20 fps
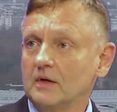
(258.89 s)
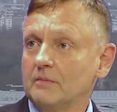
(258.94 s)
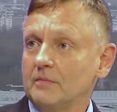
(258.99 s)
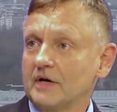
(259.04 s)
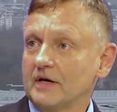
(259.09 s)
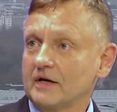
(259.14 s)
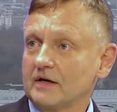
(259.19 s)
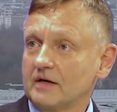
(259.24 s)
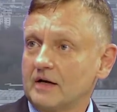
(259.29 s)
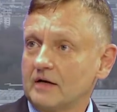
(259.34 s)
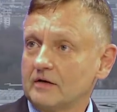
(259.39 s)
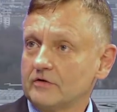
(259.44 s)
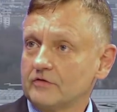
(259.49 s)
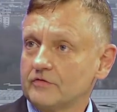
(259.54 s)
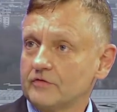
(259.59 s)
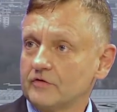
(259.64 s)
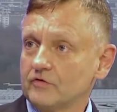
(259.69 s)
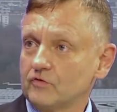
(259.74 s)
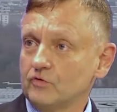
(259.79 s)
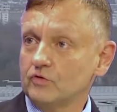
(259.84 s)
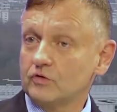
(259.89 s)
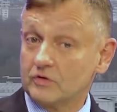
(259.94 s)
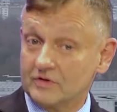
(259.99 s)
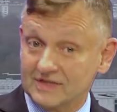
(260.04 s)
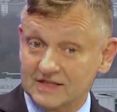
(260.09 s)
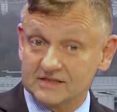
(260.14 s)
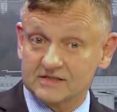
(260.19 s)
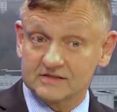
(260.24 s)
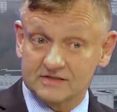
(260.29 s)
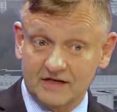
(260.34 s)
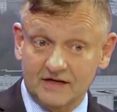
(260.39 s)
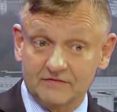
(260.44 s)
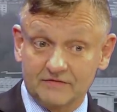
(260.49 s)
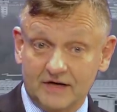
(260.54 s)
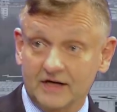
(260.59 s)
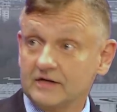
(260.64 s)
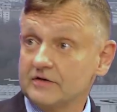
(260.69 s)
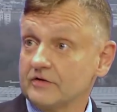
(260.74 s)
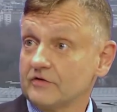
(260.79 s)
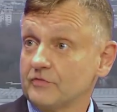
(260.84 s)
Man hat alles versucht und das ist ein
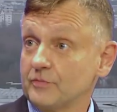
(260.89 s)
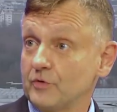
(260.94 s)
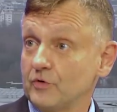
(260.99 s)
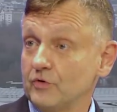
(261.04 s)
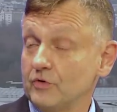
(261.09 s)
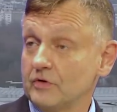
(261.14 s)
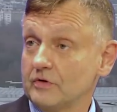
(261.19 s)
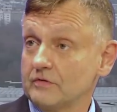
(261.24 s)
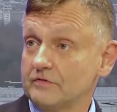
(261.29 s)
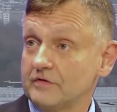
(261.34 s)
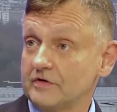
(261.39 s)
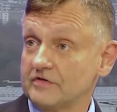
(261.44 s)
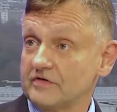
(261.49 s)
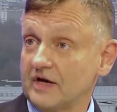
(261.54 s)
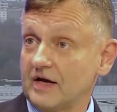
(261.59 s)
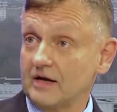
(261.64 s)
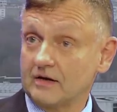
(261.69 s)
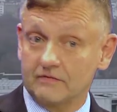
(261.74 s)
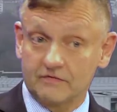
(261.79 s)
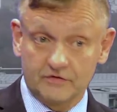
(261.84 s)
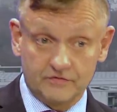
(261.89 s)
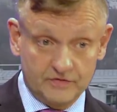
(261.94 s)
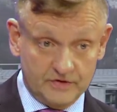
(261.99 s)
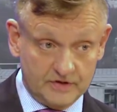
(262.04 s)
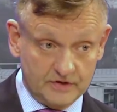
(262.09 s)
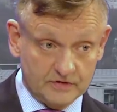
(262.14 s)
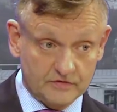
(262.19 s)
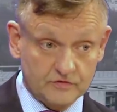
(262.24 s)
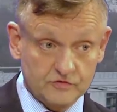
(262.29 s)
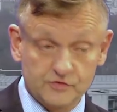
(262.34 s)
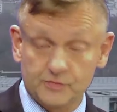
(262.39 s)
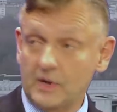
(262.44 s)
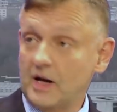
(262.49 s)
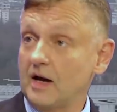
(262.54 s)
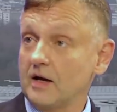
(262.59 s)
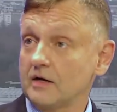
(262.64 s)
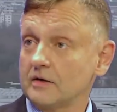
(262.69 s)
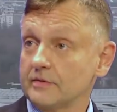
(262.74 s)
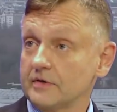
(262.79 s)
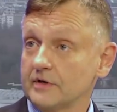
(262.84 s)
weiteres Behördenversagen, was wir hier zur
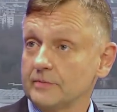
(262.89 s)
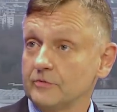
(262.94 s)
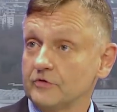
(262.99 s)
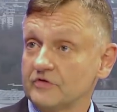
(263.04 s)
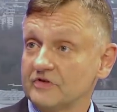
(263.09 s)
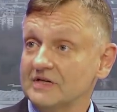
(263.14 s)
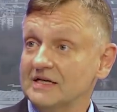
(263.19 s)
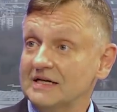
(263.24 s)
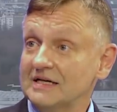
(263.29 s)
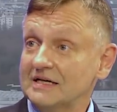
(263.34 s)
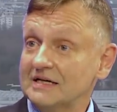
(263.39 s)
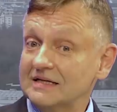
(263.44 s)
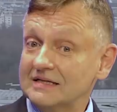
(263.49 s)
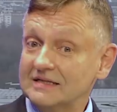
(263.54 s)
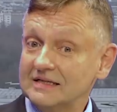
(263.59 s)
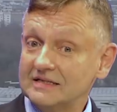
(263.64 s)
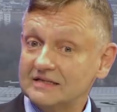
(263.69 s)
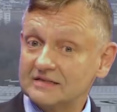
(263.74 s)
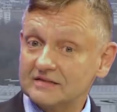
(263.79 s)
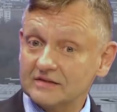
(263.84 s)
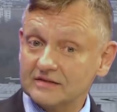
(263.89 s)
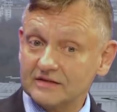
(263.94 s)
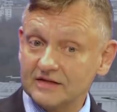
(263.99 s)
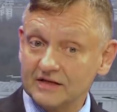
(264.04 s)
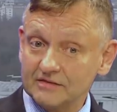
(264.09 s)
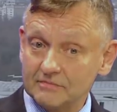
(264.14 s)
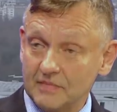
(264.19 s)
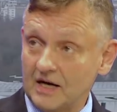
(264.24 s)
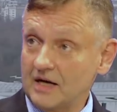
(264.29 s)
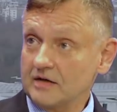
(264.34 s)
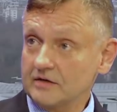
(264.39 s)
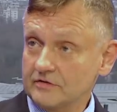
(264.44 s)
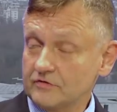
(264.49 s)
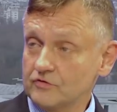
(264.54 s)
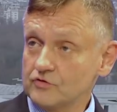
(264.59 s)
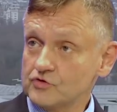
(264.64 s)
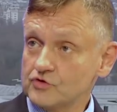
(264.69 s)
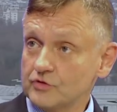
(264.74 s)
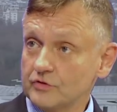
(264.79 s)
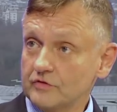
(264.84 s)
Sprache bringen müssen. Nicht den Markt
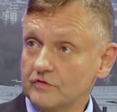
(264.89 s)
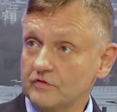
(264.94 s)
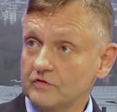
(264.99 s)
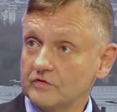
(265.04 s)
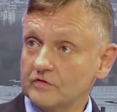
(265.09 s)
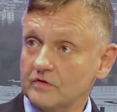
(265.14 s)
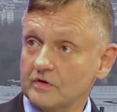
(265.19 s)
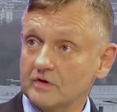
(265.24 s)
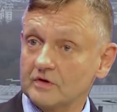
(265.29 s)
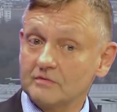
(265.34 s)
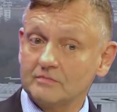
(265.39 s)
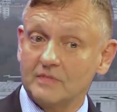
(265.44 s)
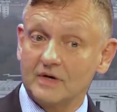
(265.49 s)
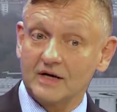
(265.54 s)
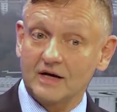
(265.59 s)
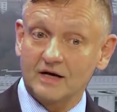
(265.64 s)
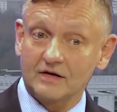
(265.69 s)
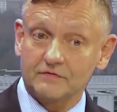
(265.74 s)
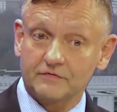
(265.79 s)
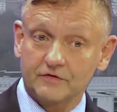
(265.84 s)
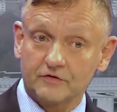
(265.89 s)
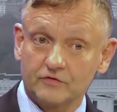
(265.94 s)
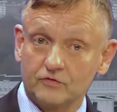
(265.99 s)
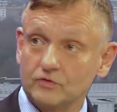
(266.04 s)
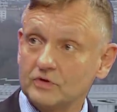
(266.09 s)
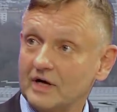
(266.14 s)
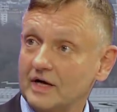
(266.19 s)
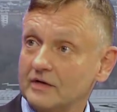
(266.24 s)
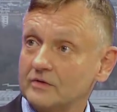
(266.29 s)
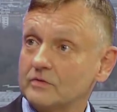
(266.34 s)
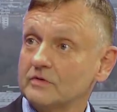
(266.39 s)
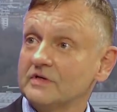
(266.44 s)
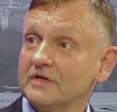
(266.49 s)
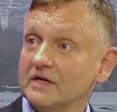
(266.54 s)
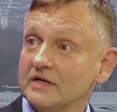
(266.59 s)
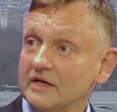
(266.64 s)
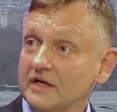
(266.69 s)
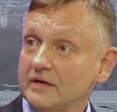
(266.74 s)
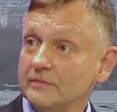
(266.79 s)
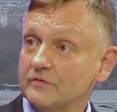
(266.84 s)
zu schützen, sondern man hat versucht, ein
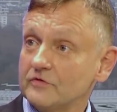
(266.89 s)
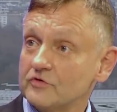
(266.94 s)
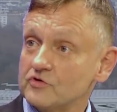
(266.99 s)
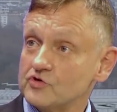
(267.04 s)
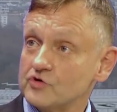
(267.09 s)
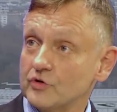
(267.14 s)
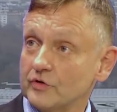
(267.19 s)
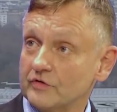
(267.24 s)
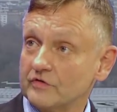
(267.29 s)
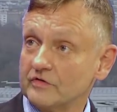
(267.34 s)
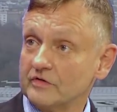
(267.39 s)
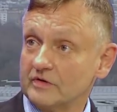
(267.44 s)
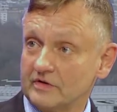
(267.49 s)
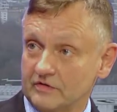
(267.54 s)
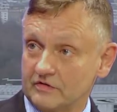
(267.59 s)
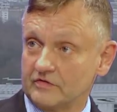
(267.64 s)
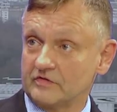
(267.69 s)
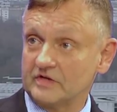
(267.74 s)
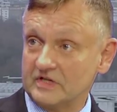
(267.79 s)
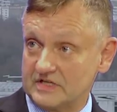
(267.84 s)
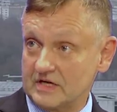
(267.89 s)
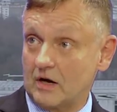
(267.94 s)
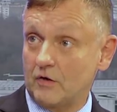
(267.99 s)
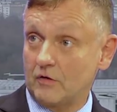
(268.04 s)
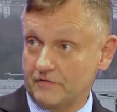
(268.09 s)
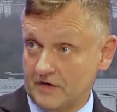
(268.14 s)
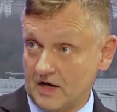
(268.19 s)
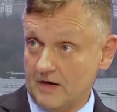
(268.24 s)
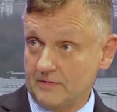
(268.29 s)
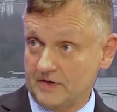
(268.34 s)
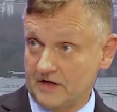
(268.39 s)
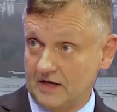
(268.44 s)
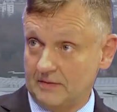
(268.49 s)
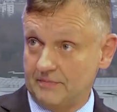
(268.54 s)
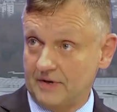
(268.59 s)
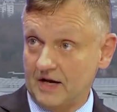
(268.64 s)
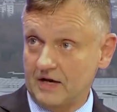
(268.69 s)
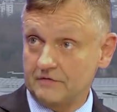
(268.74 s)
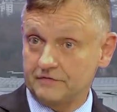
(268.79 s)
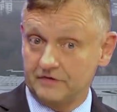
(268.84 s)
Unternehmen zu schützen. Das ist nicht Aufgabe der
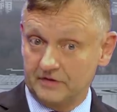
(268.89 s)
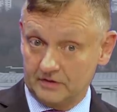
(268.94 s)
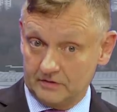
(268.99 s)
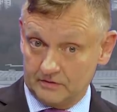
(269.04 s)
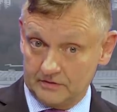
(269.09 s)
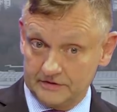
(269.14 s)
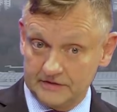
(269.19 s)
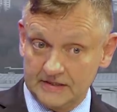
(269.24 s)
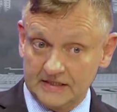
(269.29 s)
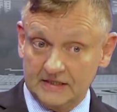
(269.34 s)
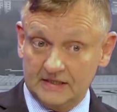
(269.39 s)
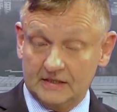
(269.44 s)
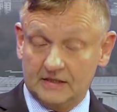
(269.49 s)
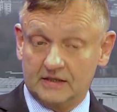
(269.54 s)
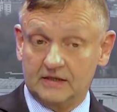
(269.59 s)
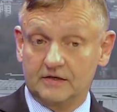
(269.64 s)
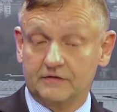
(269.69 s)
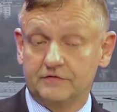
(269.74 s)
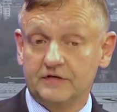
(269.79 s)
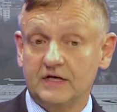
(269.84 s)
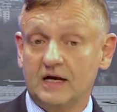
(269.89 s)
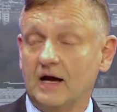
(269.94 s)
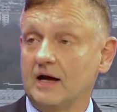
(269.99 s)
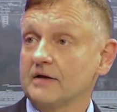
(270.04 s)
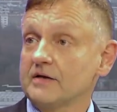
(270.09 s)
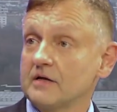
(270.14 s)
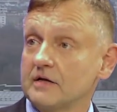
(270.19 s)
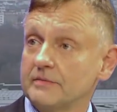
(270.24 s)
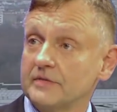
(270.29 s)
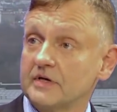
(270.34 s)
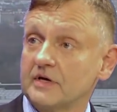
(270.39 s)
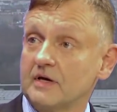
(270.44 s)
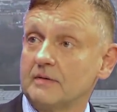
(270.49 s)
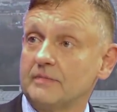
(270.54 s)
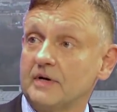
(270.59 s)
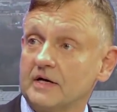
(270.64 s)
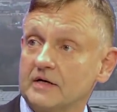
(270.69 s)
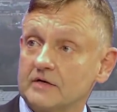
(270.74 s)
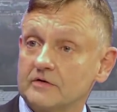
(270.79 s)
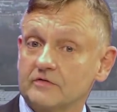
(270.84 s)
BaFin und äh, vieler anderer
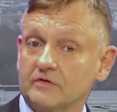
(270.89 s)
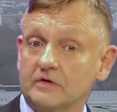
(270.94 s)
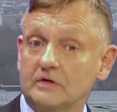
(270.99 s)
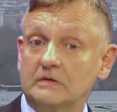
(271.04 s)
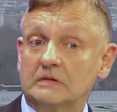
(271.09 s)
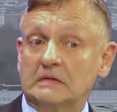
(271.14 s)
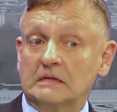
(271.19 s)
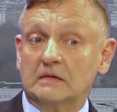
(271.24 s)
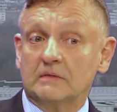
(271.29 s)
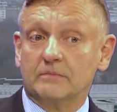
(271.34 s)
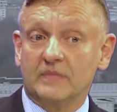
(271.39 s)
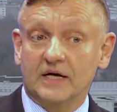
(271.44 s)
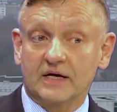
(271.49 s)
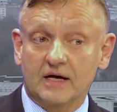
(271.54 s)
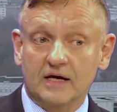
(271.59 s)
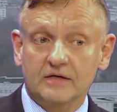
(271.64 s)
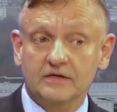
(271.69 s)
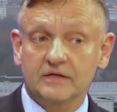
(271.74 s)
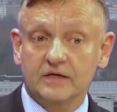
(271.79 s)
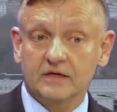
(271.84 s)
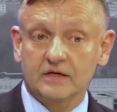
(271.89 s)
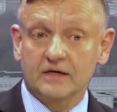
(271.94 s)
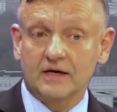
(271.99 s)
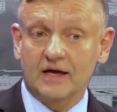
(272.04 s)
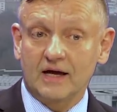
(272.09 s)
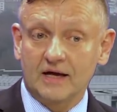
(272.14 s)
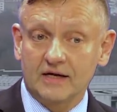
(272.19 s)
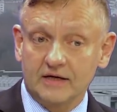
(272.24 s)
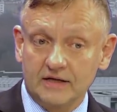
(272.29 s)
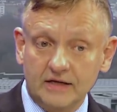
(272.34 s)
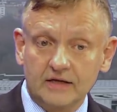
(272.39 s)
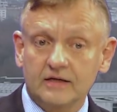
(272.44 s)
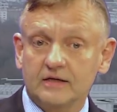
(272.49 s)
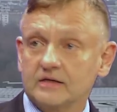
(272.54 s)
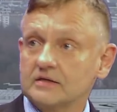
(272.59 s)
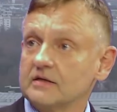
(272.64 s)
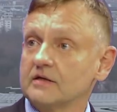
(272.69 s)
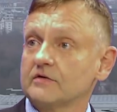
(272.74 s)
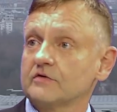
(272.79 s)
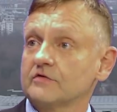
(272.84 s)
Mitarbeiter, sondern man hat hier ein
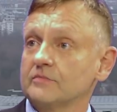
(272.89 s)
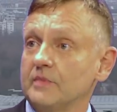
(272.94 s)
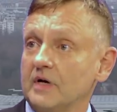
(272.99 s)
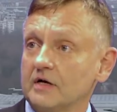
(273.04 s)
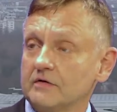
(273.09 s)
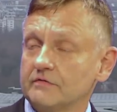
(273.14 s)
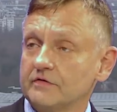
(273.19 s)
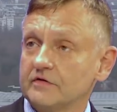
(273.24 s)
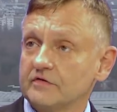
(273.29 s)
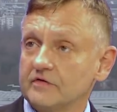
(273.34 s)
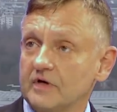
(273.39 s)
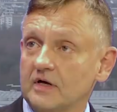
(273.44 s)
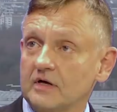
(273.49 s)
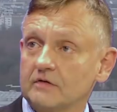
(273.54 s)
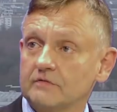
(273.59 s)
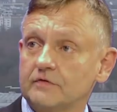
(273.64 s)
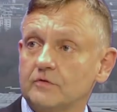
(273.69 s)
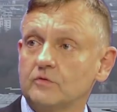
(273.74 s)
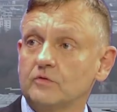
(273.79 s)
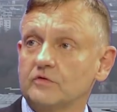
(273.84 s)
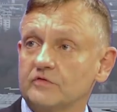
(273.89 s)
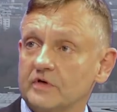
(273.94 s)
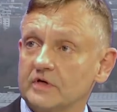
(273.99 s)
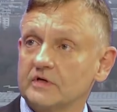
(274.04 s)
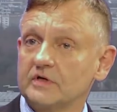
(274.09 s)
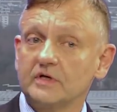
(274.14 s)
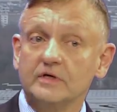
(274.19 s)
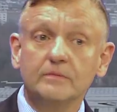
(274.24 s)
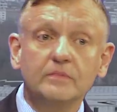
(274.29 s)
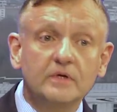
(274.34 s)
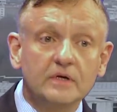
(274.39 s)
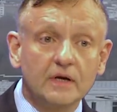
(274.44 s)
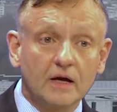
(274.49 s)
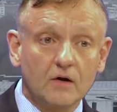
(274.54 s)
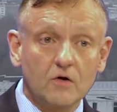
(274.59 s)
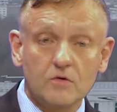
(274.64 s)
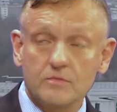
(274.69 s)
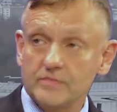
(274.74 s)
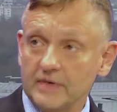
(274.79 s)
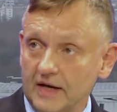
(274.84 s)
eklatantes Marktversagen verursacht, im
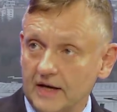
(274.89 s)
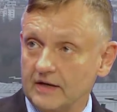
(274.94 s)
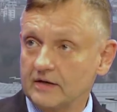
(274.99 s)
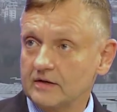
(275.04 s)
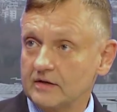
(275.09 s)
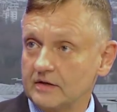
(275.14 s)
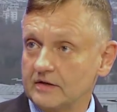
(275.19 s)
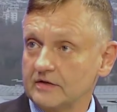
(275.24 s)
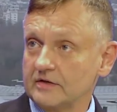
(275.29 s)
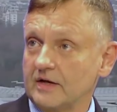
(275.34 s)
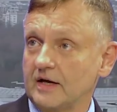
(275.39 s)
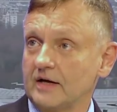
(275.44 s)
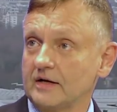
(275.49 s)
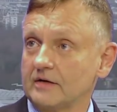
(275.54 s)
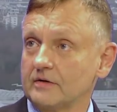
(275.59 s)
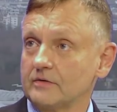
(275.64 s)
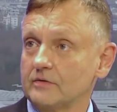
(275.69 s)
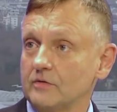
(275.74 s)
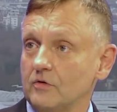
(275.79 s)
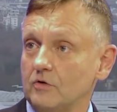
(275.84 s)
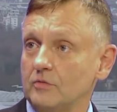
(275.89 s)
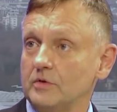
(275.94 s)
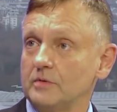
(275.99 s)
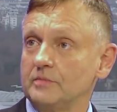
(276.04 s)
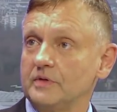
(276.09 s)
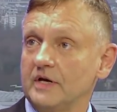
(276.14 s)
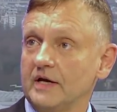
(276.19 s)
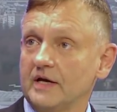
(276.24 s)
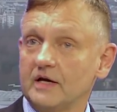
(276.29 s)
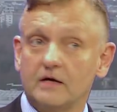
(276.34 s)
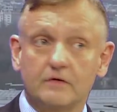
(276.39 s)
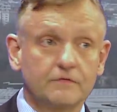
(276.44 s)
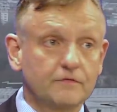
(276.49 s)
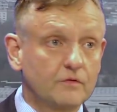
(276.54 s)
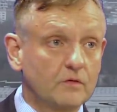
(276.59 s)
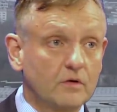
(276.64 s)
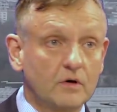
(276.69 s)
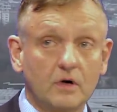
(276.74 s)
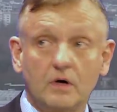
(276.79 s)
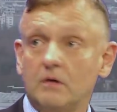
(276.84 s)
Glauben, endlich einen Global Player
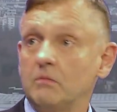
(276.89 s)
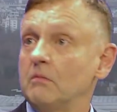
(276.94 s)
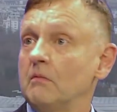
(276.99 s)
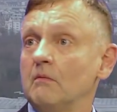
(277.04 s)
vor